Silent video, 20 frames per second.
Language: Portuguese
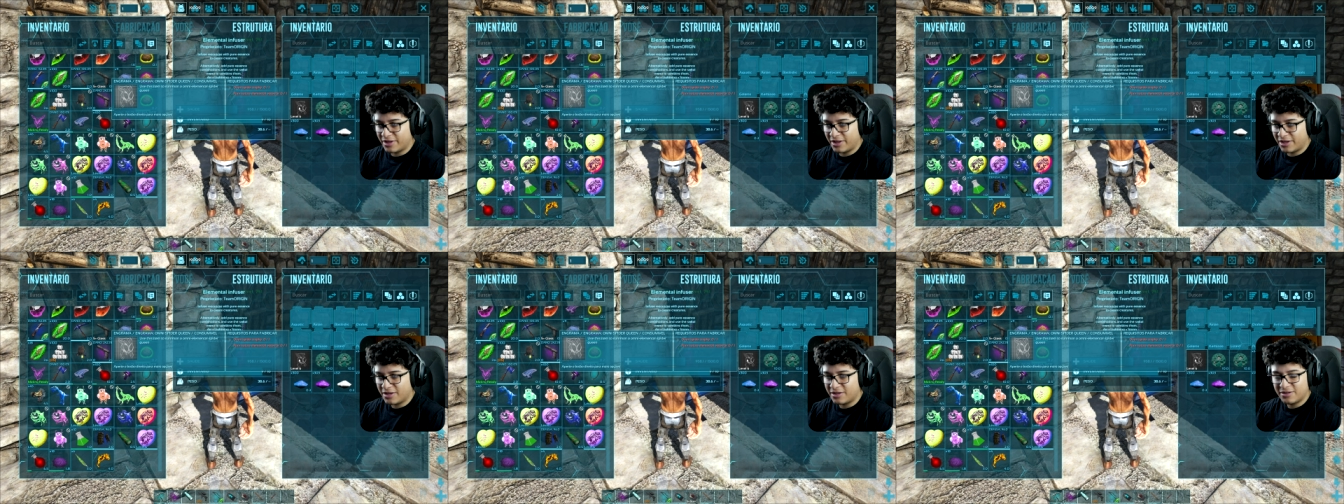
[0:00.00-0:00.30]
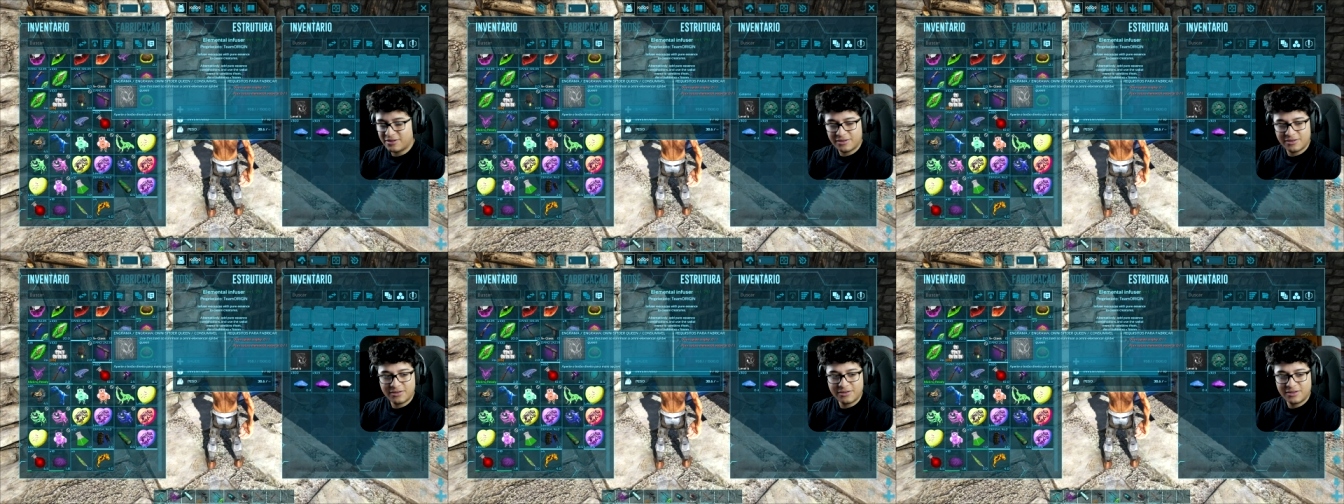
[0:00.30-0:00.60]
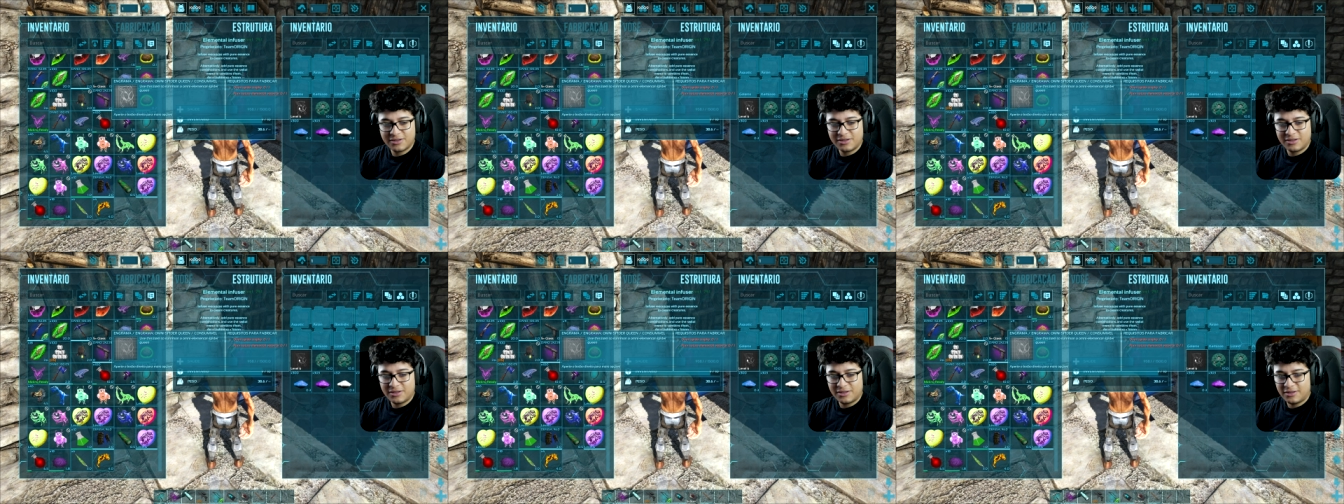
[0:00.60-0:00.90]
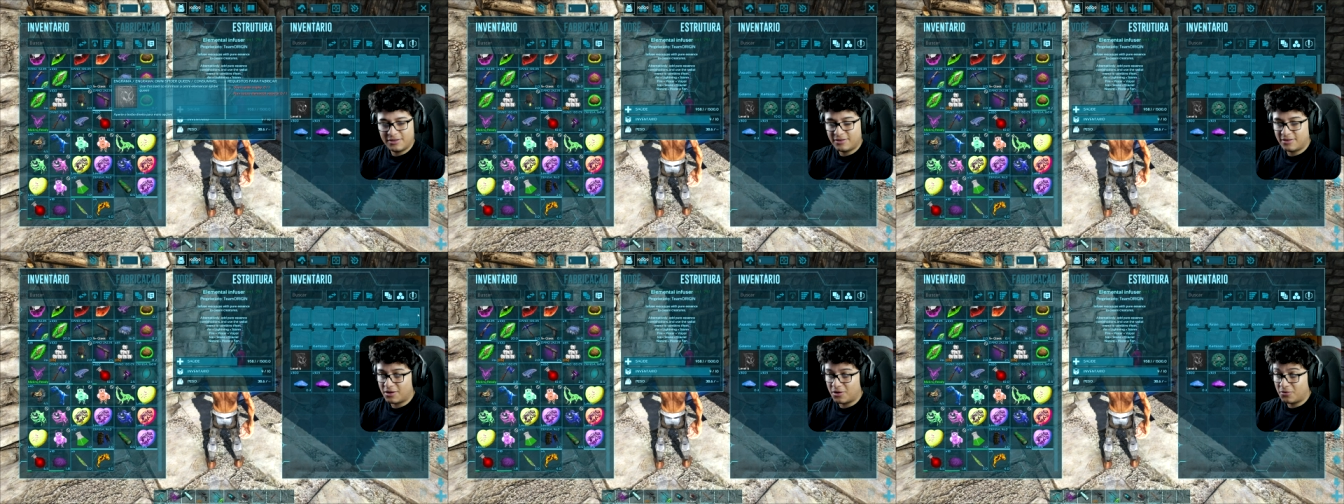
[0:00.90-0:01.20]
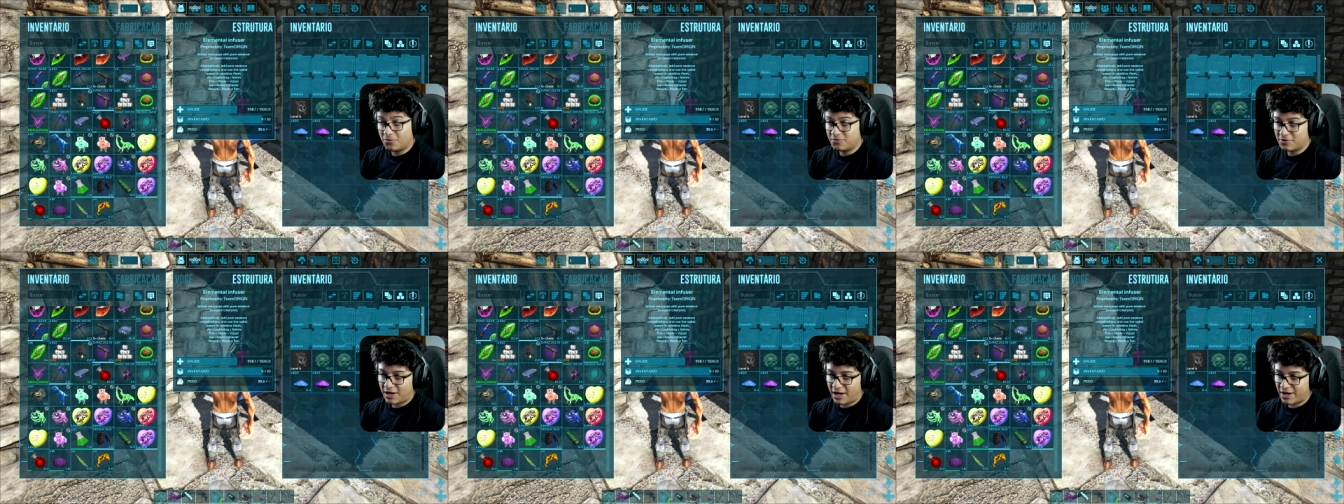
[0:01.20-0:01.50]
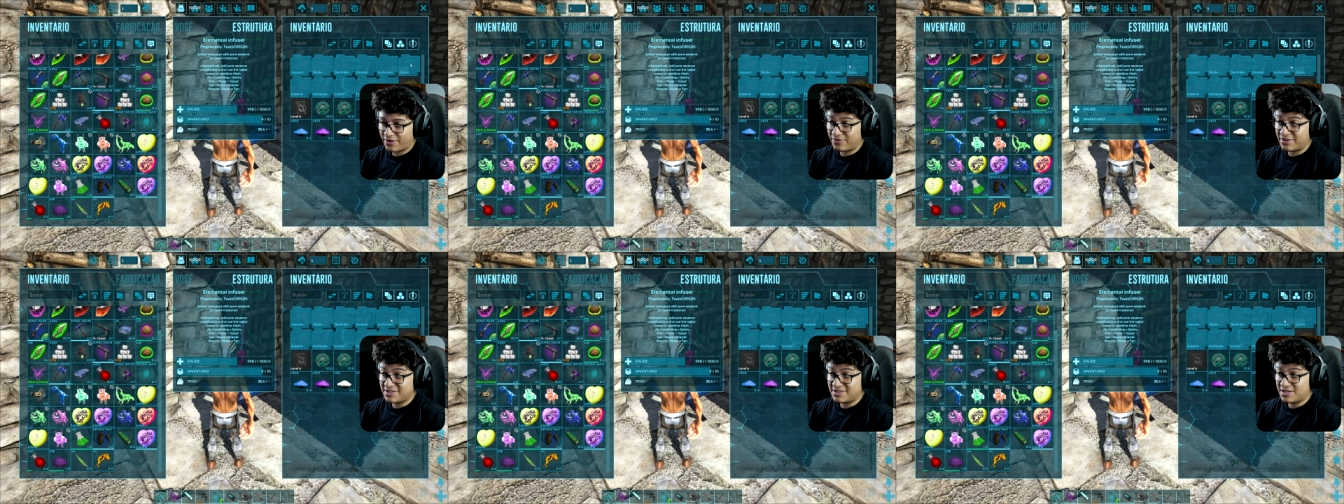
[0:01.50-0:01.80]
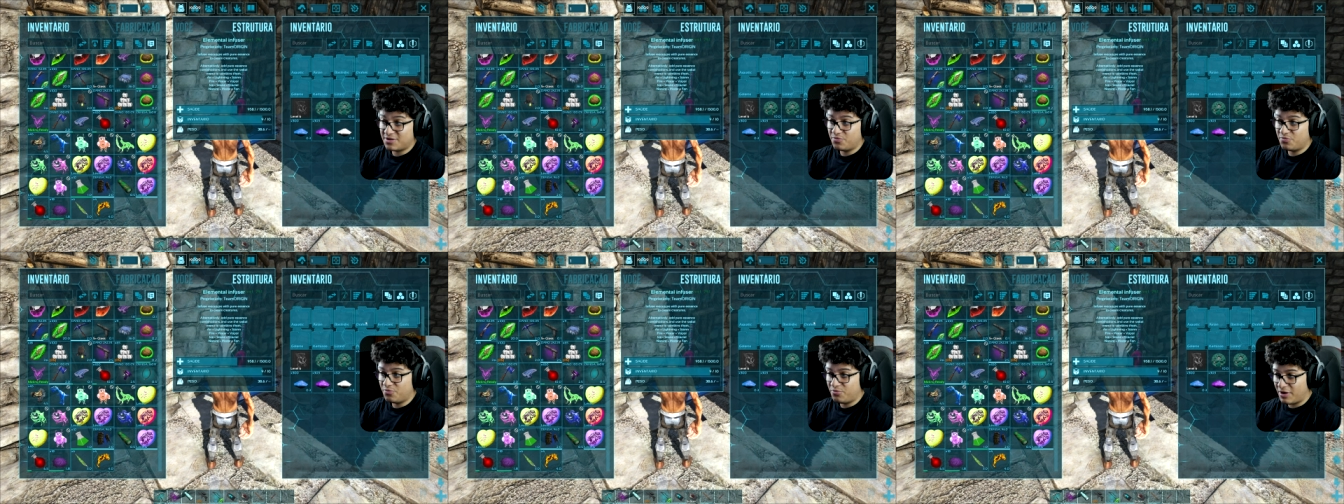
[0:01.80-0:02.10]
aqui, né? Então, cara, vai ser
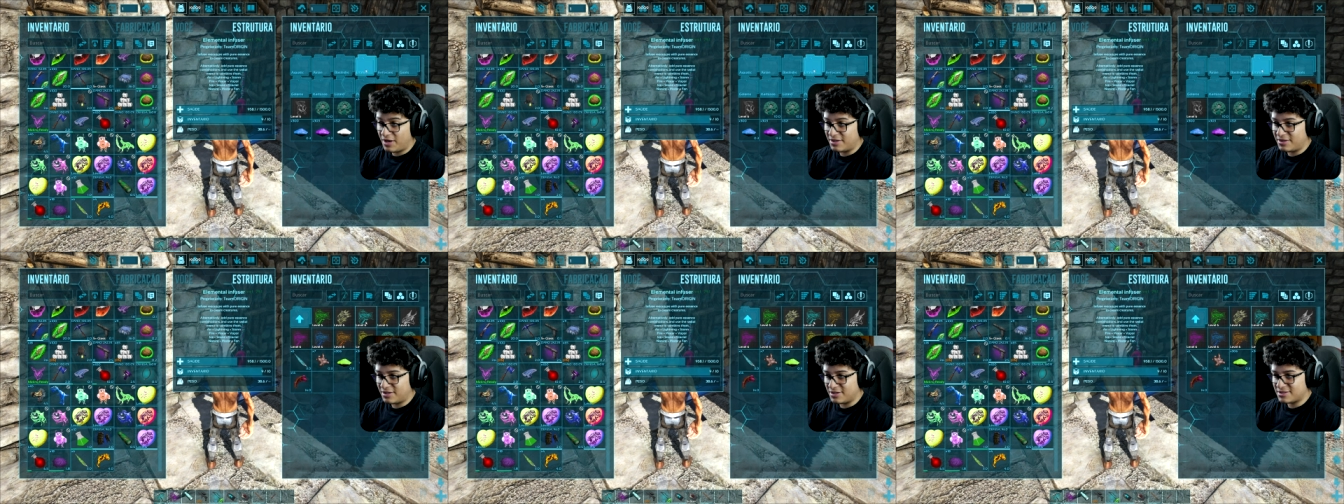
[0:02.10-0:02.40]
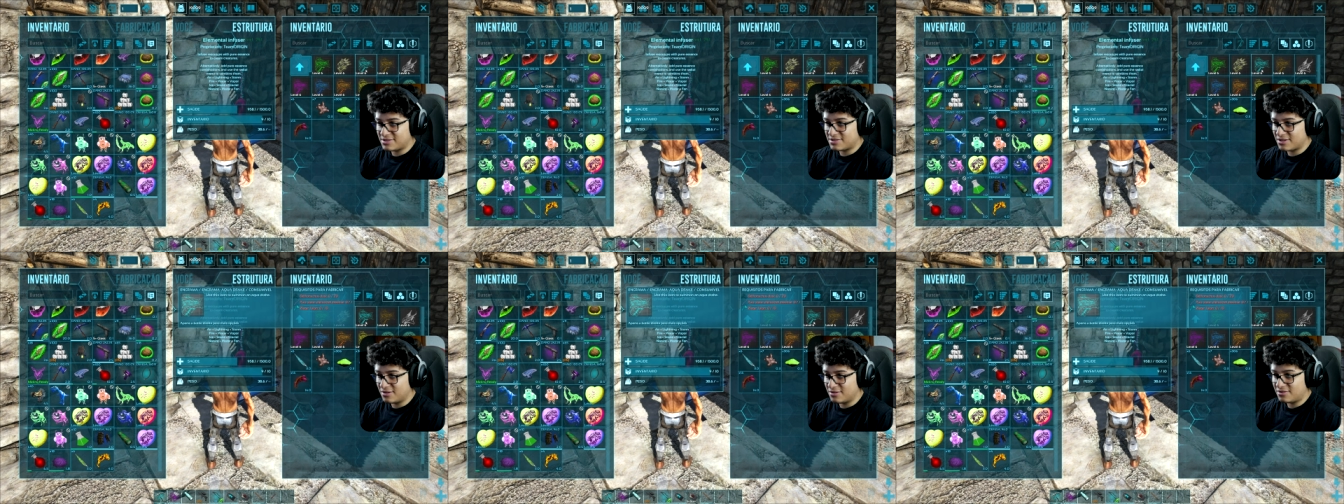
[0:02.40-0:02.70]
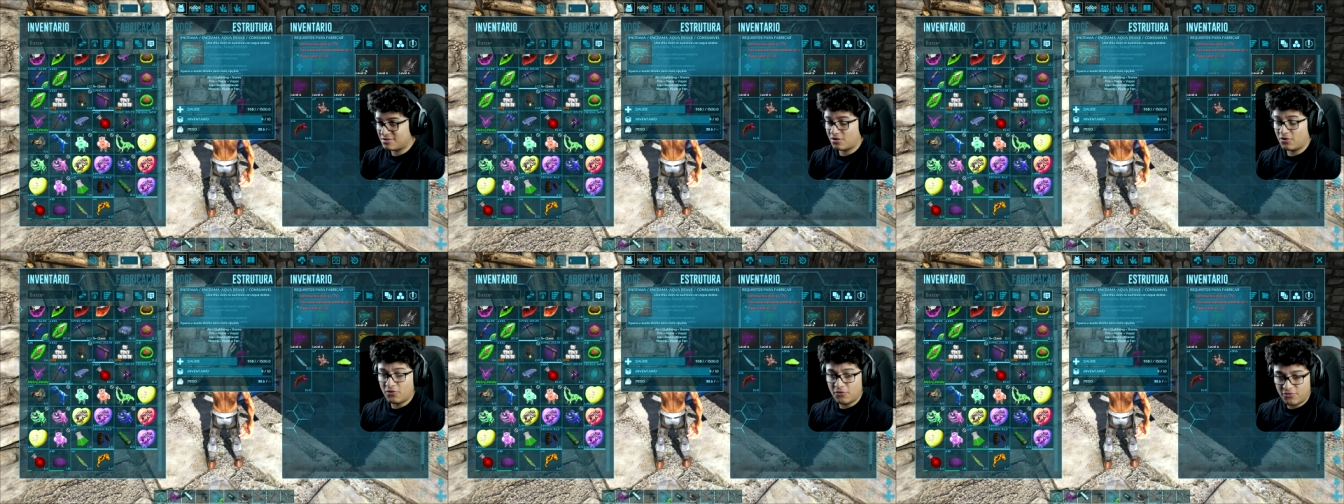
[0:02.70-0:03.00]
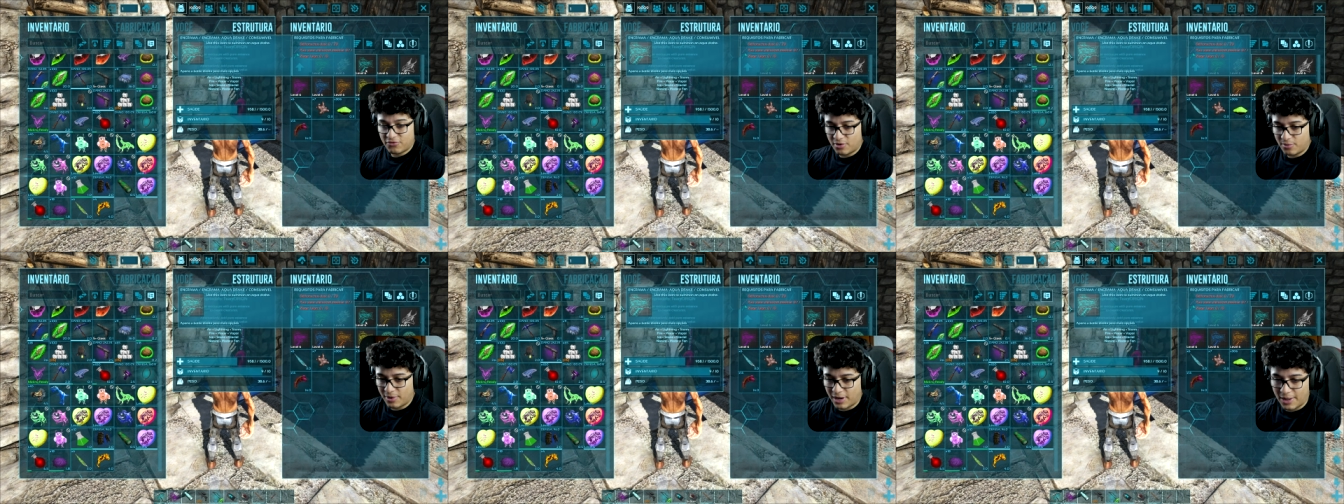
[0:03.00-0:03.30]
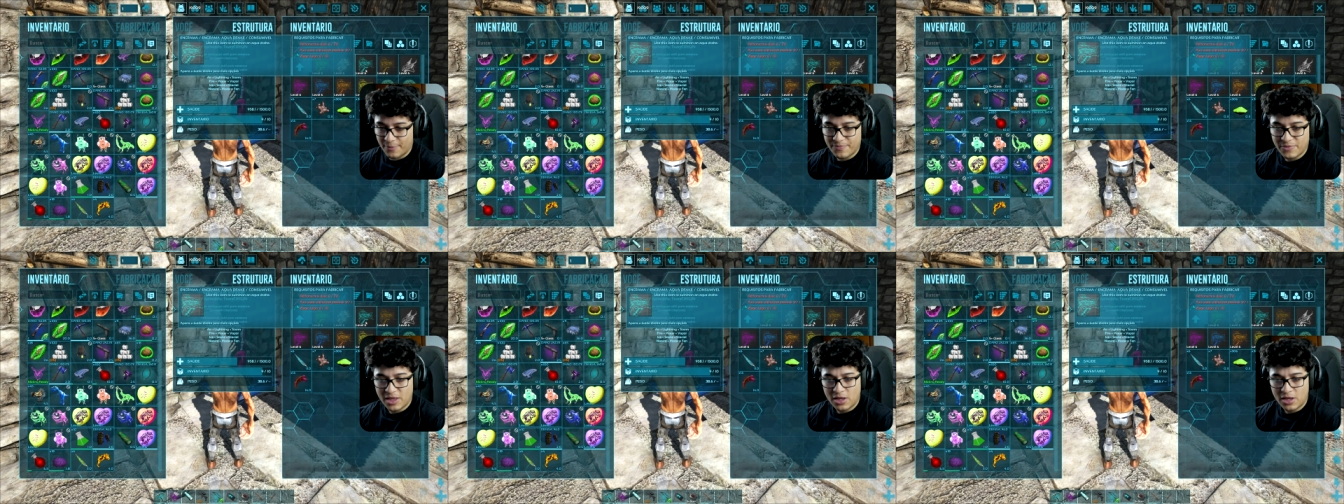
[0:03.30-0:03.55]
bem interessante. Então, vamos lá.